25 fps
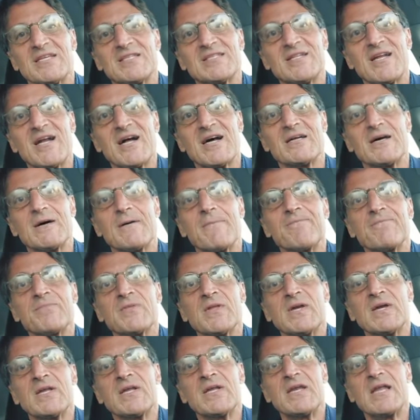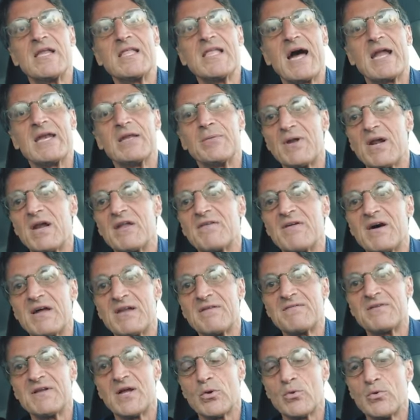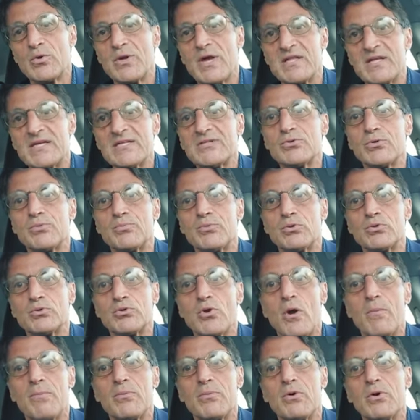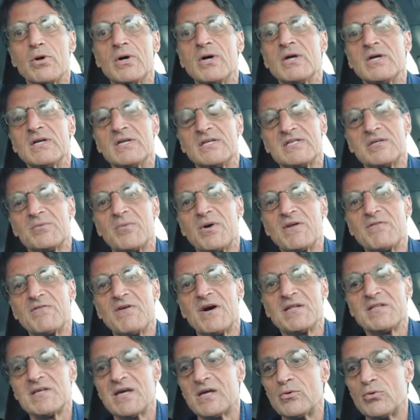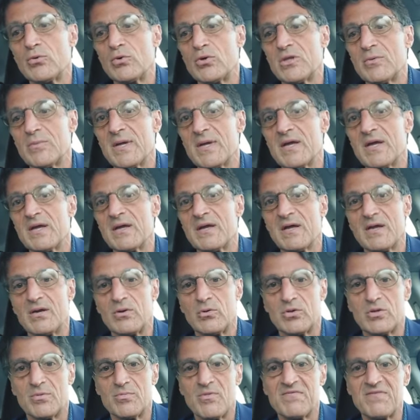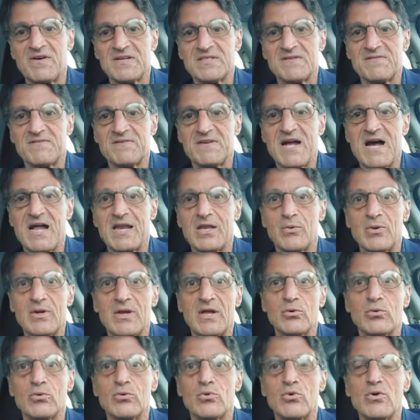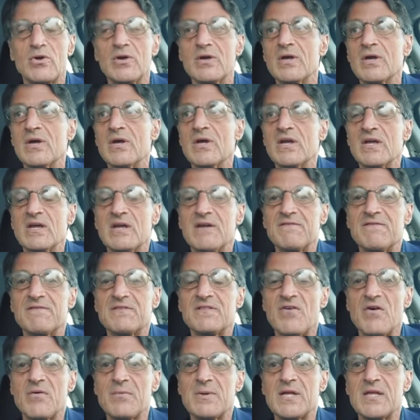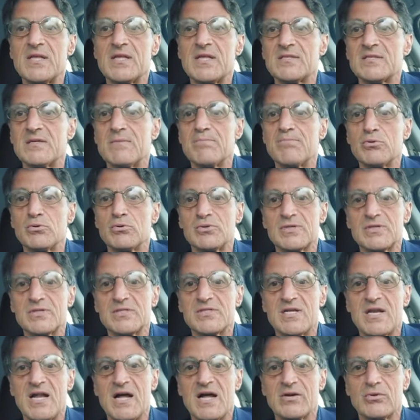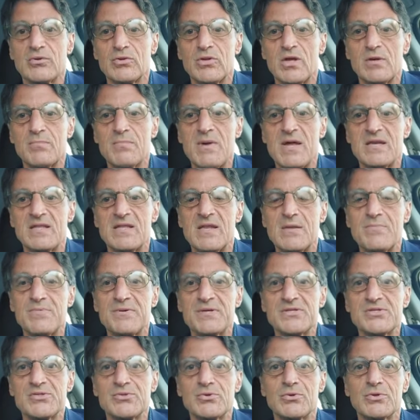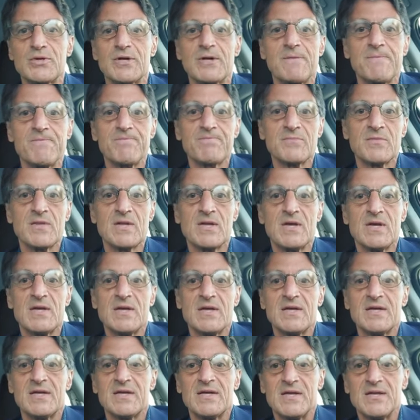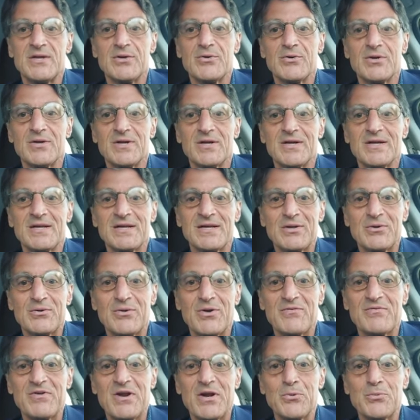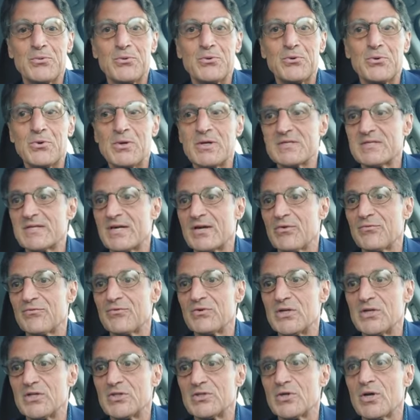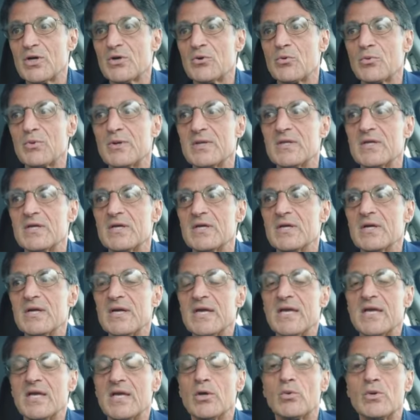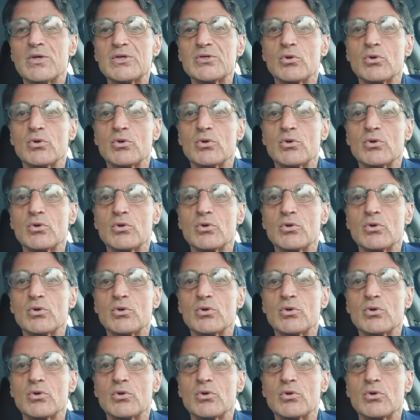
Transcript: quella che hanno fatto sulla mente delle persone, come hanno, si sono spianate la strada negli anni per arrivare fino a qui. Adesso purtroppo siamo arrivati alle ultime, all fasi quella con cui effettivamente si impossesseranno dei beni delle persone